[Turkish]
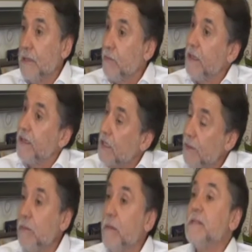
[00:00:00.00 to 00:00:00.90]
Tedbirleri
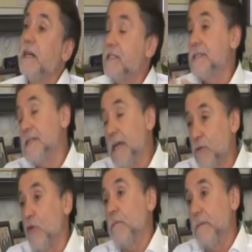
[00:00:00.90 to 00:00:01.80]
alabilmemiz
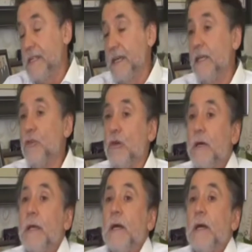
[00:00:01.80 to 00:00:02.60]
açısından korkmamız gerekiyor.